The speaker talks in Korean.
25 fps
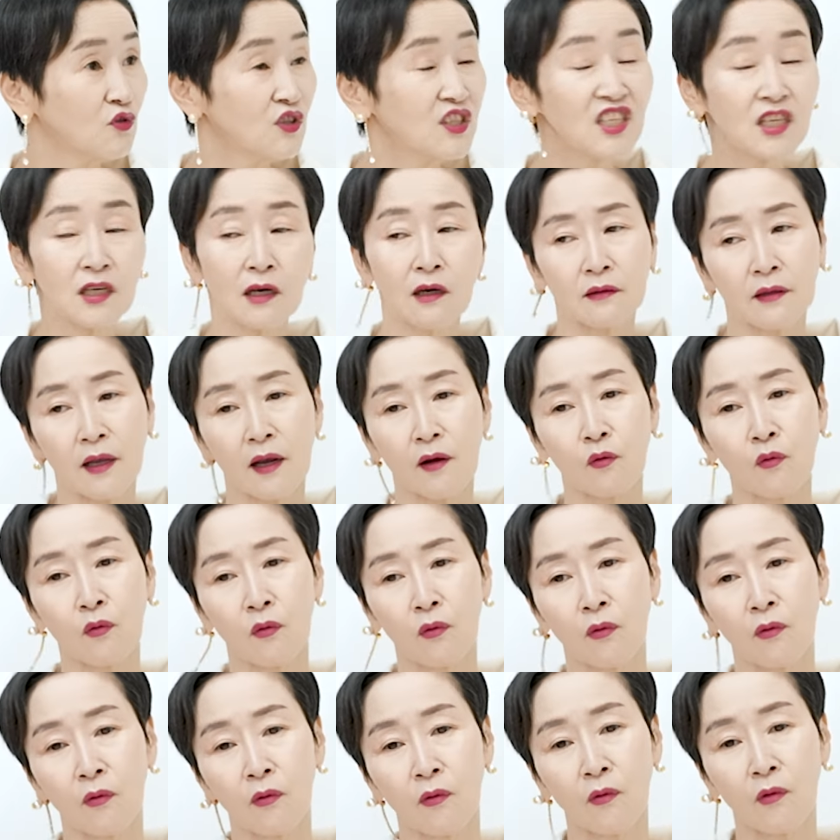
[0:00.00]
위치가
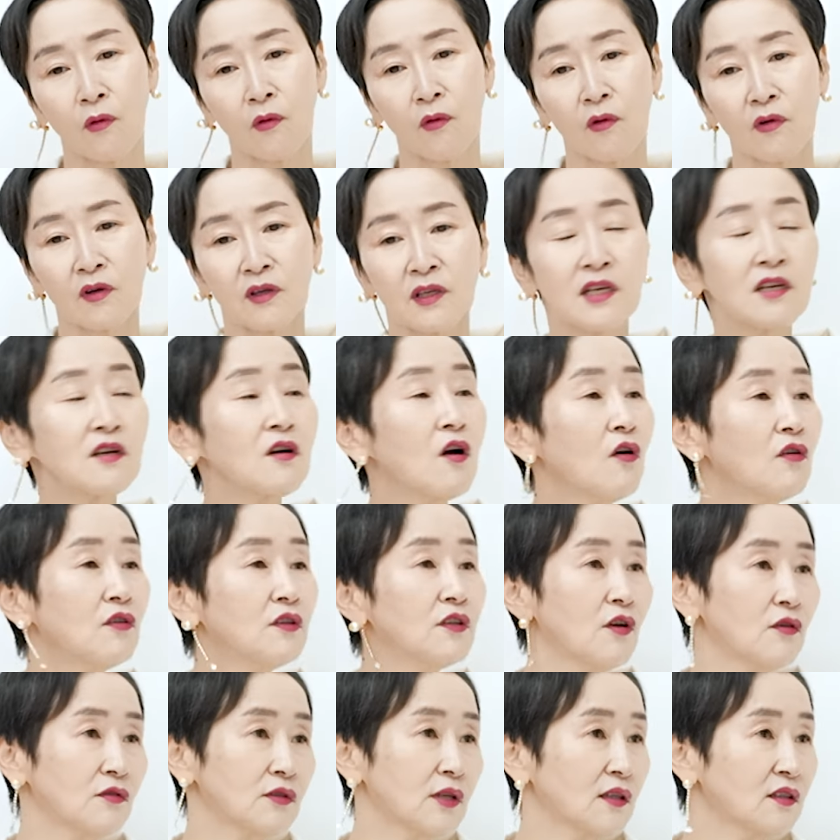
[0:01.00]
됐고
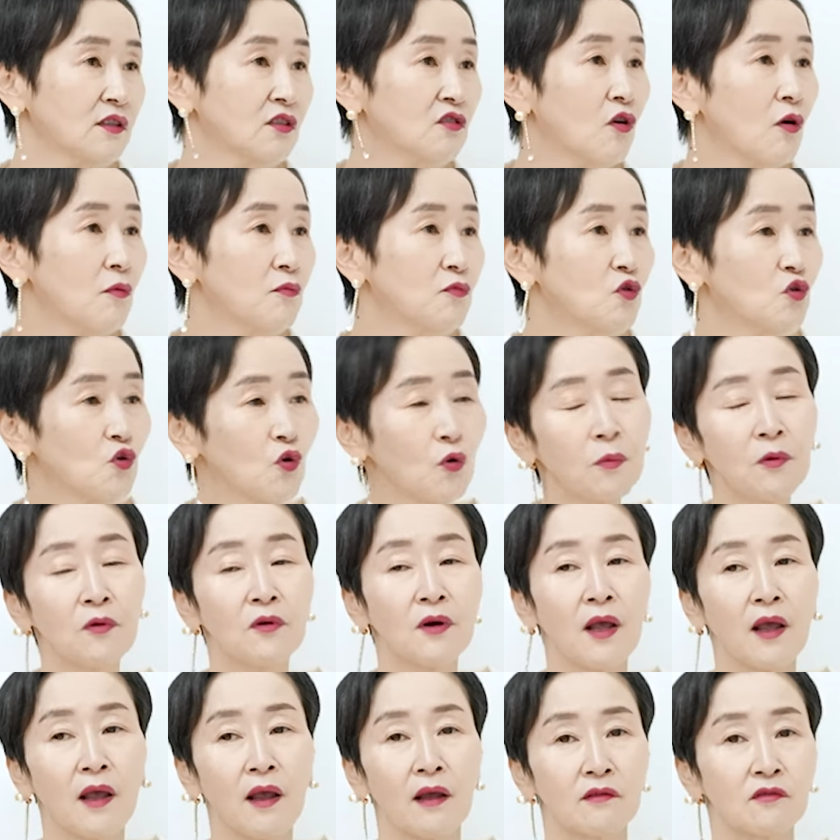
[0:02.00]
김건희 여사 특검도
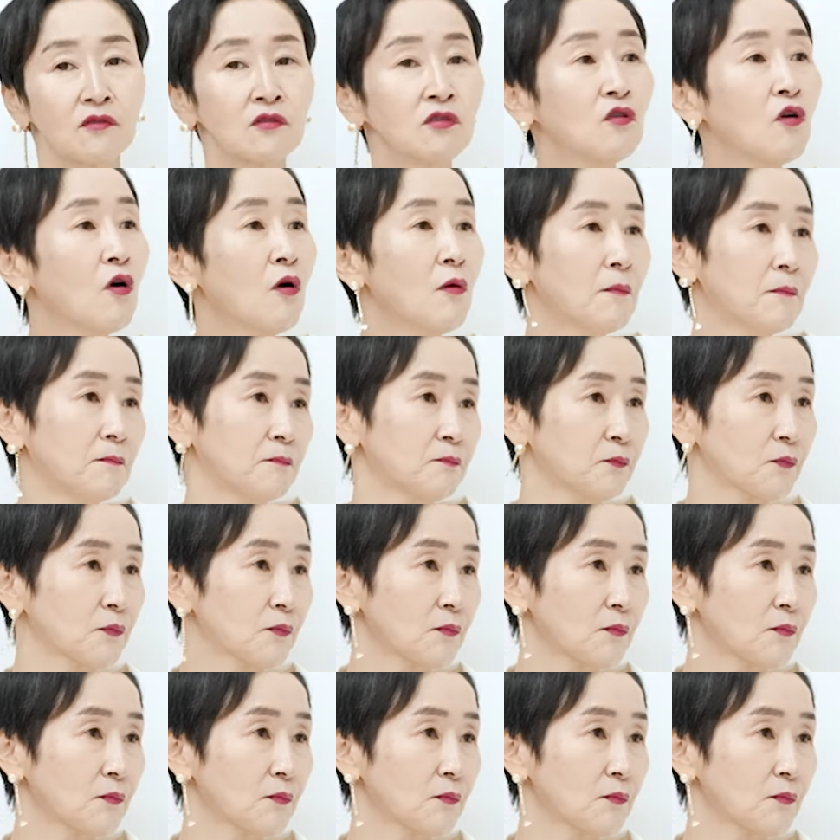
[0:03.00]
요번에 특검